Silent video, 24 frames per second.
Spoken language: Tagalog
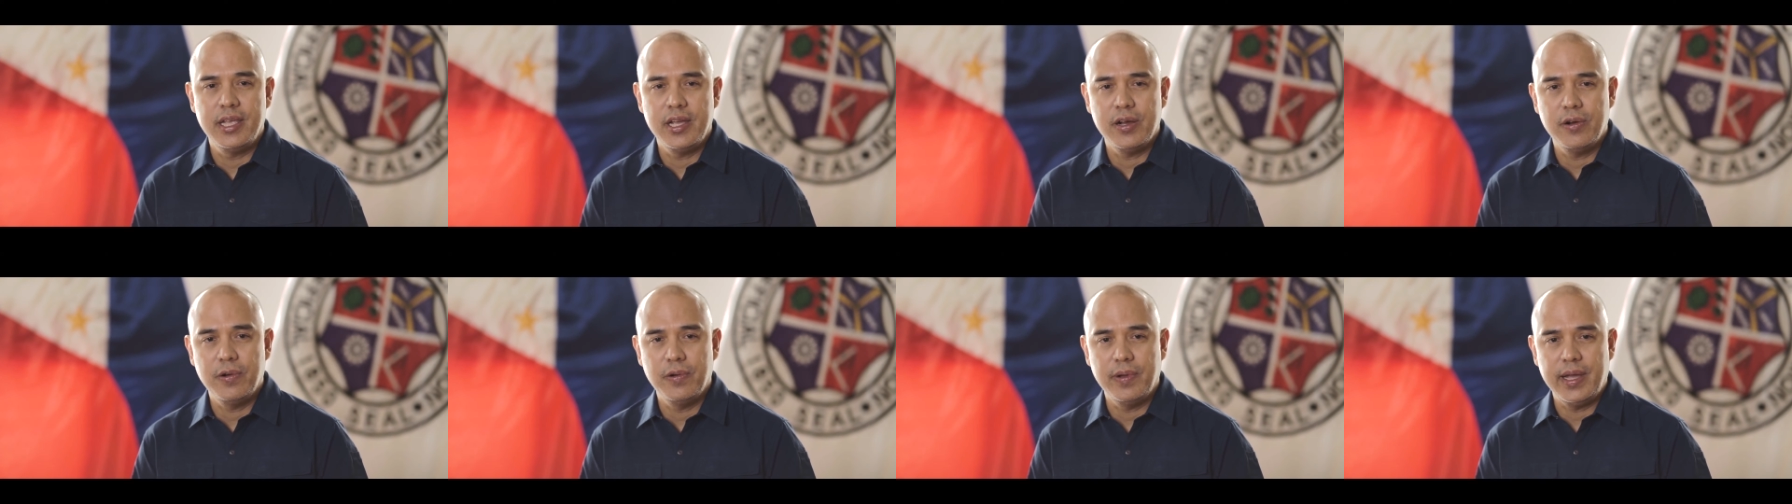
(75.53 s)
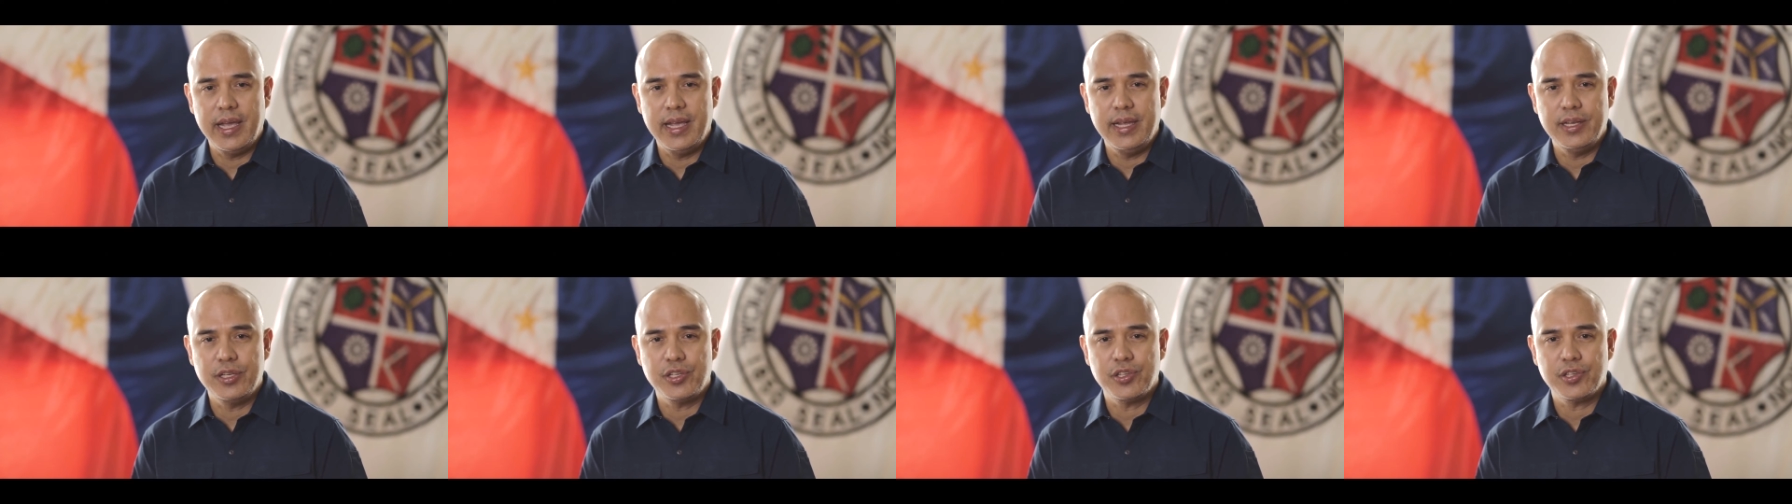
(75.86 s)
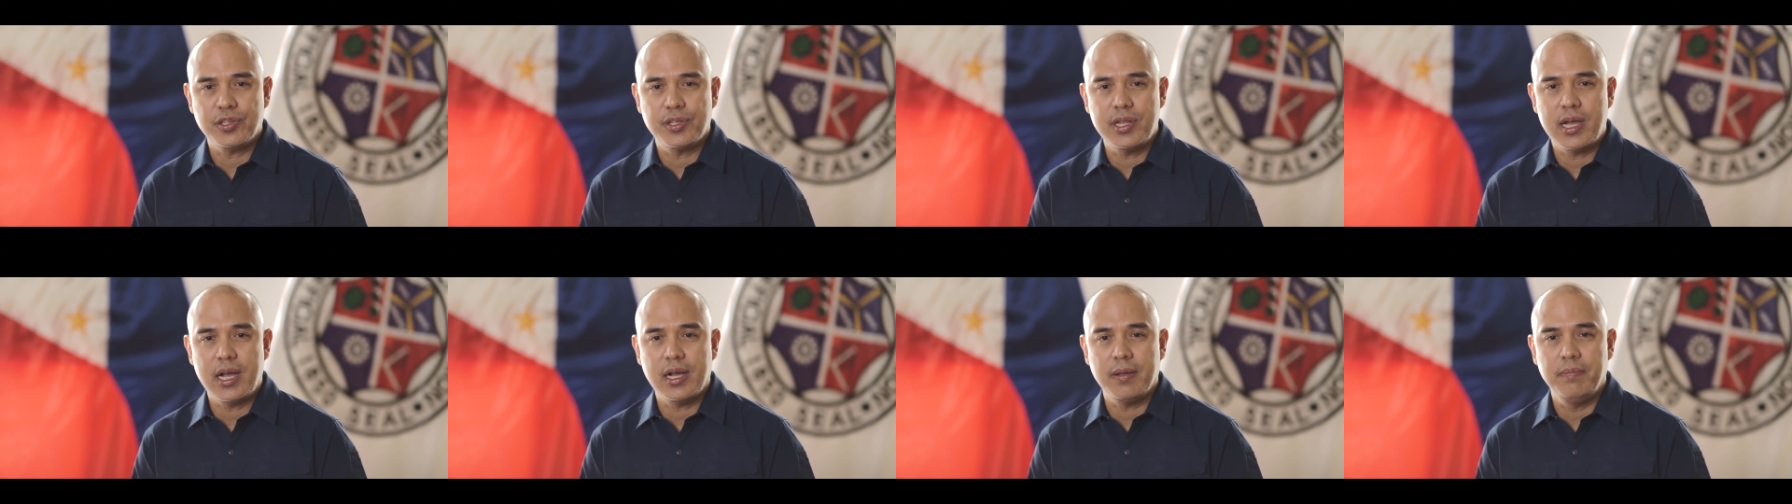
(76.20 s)

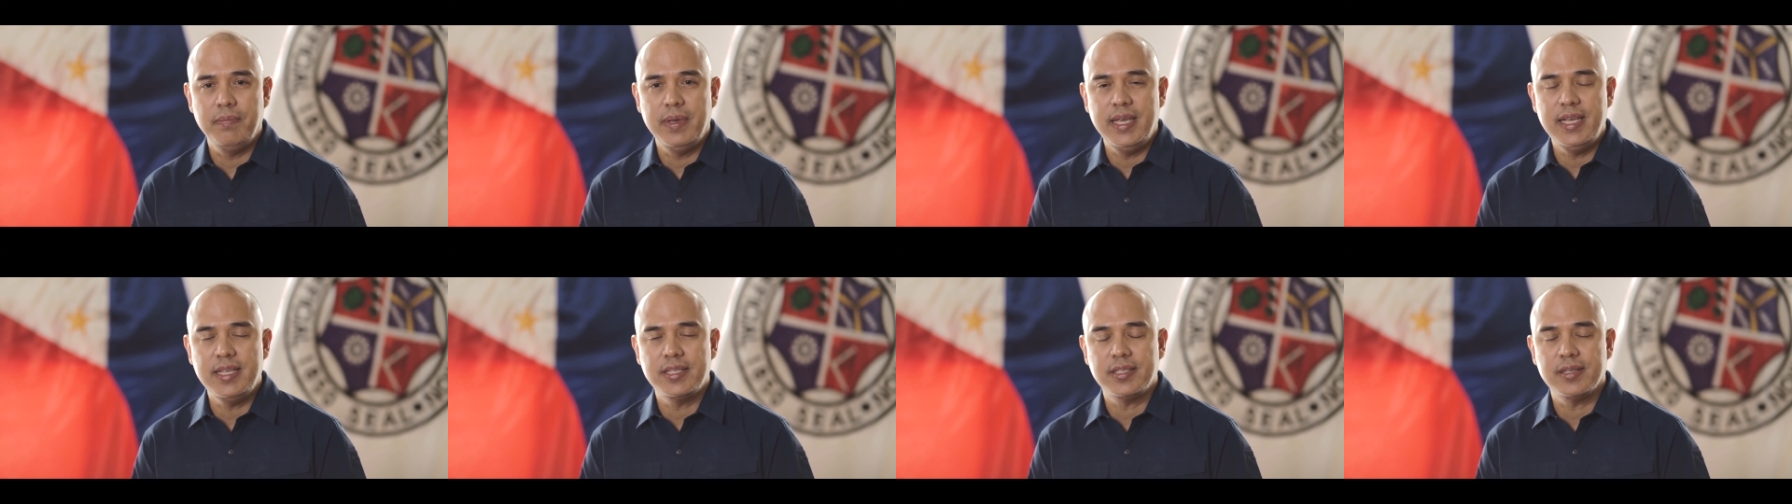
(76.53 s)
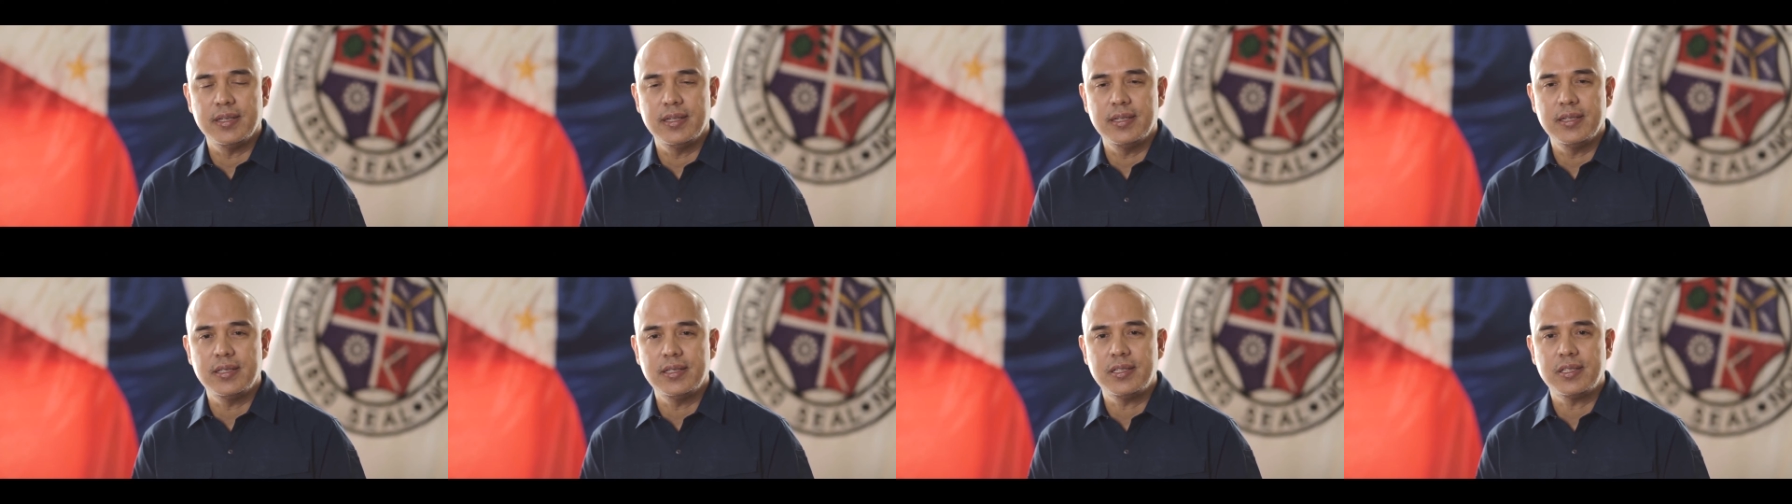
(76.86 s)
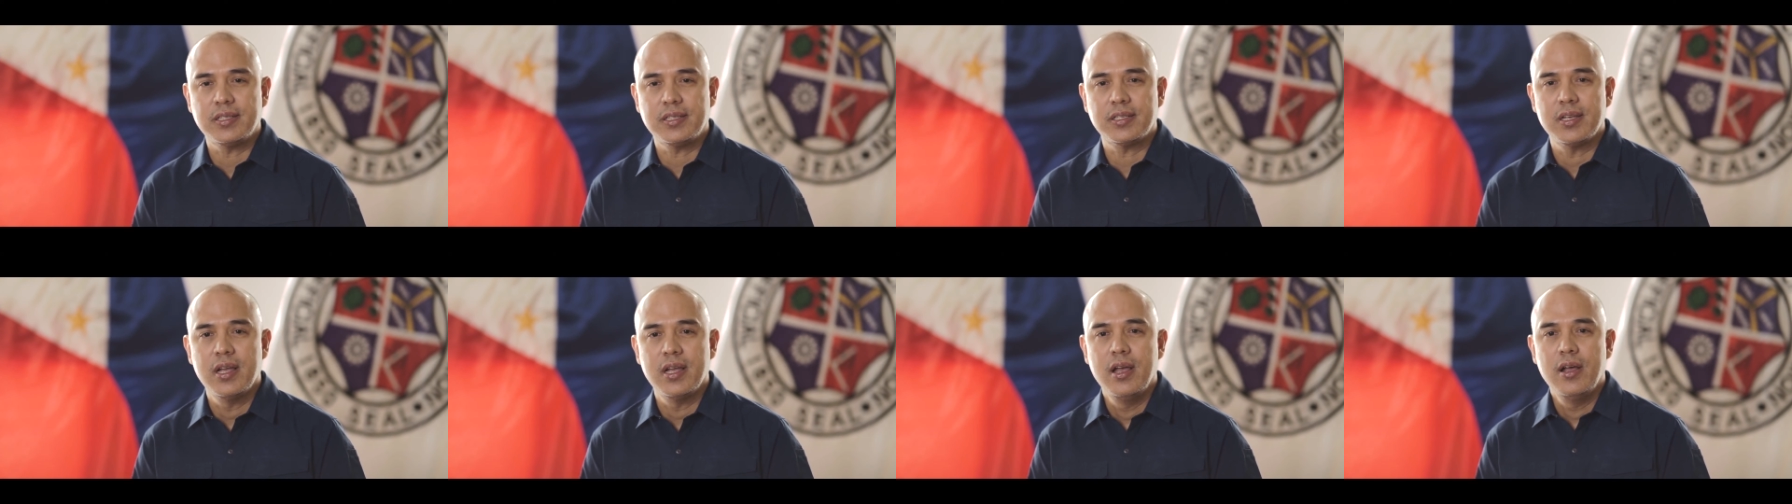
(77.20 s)
DOH na ang
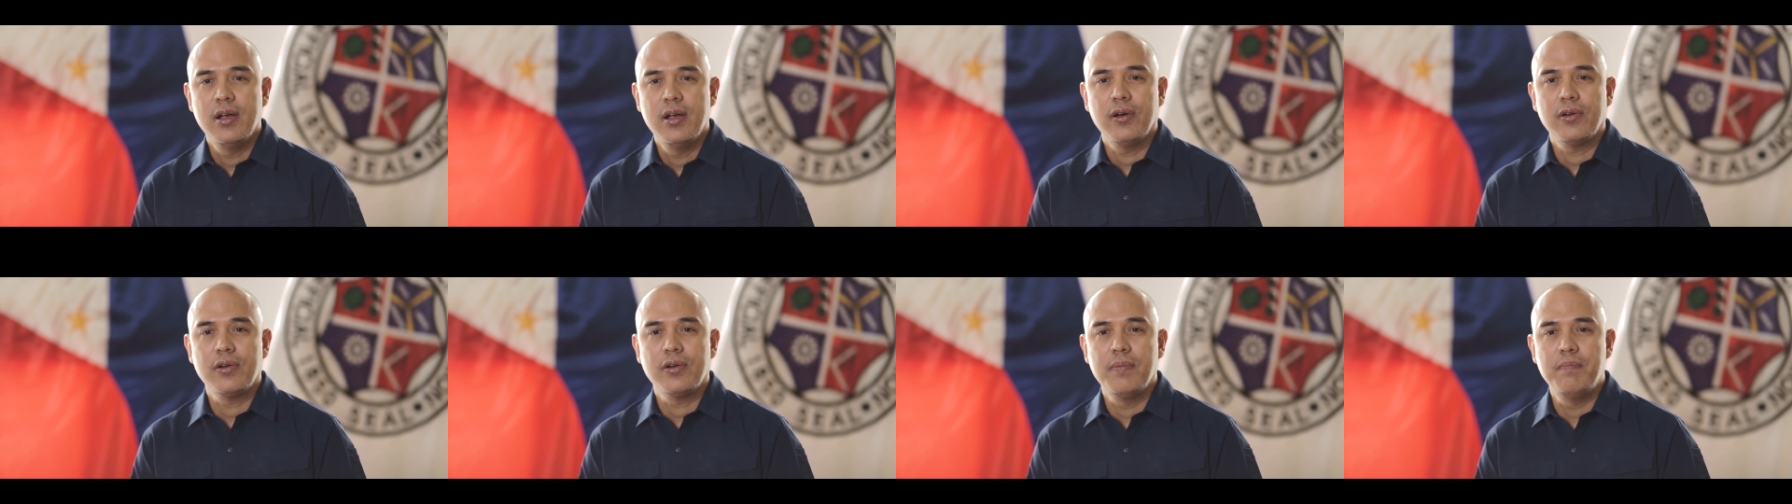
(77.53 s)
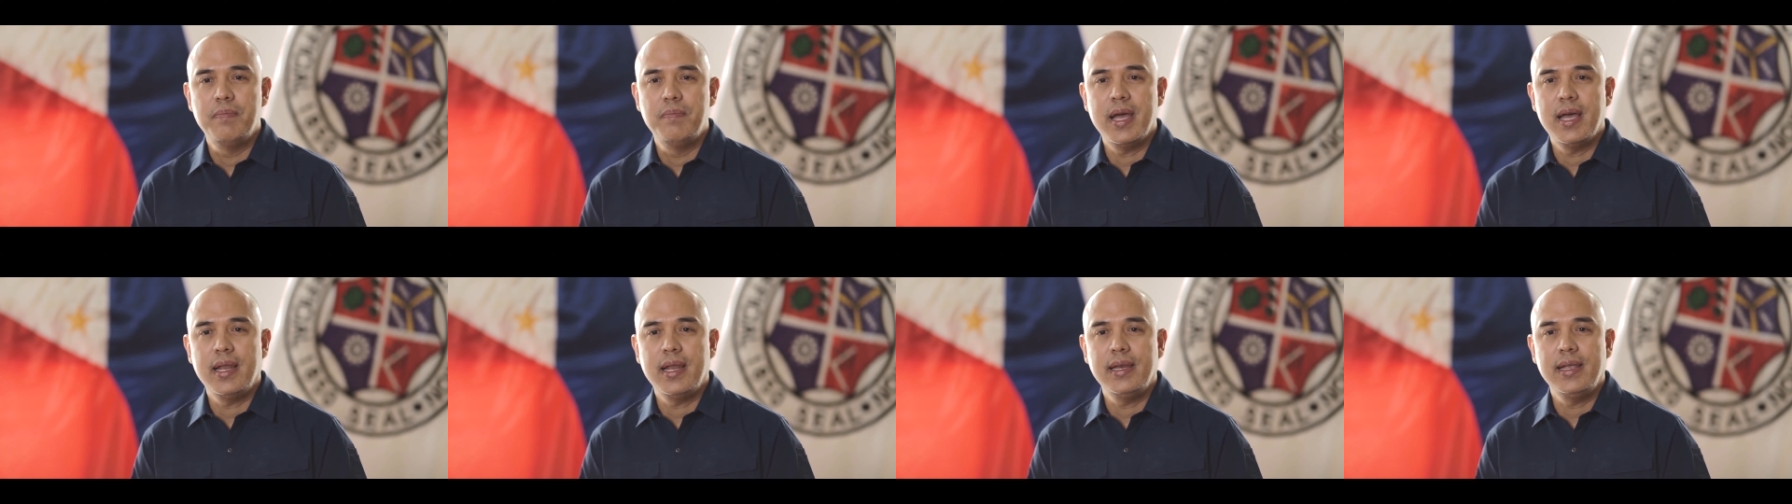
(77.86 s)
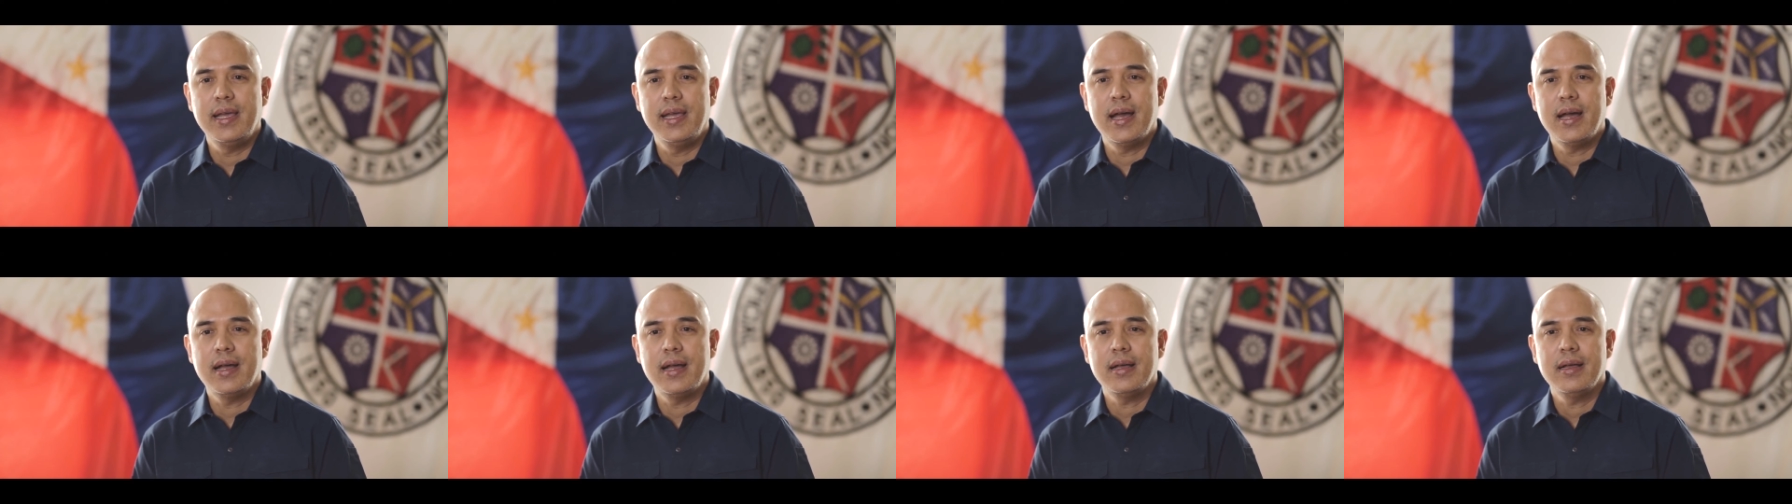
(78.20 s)
measles,
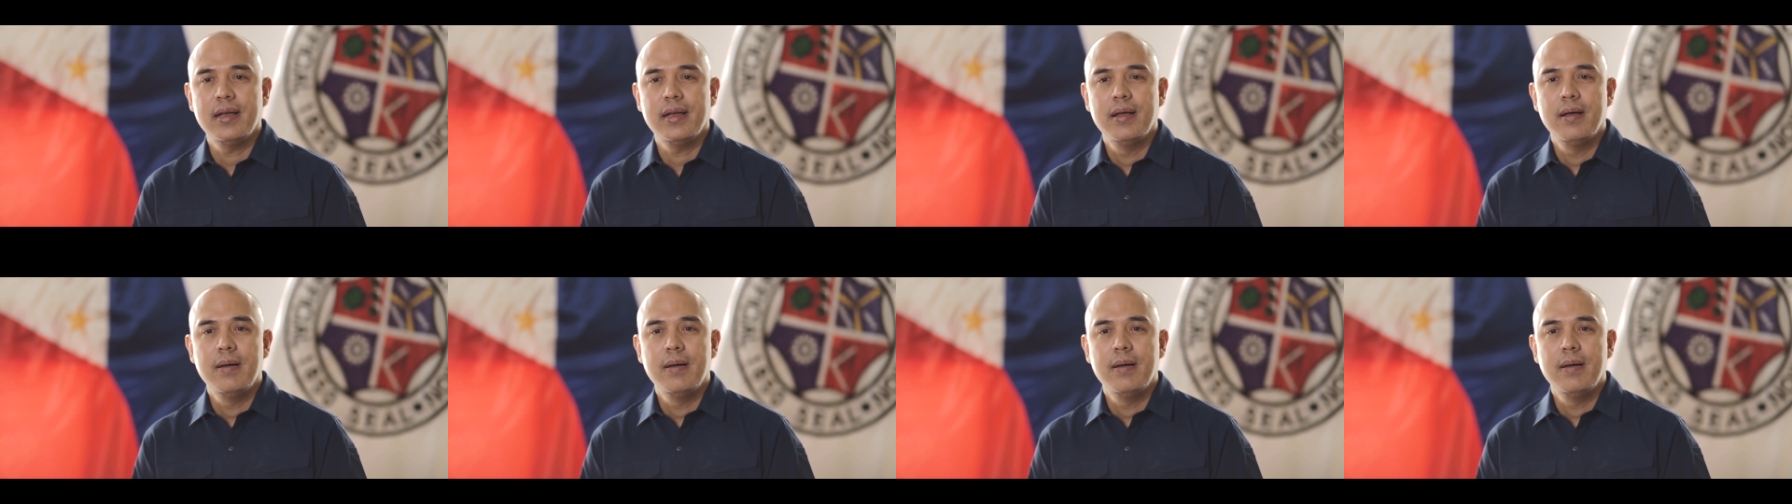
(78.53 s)
rubella,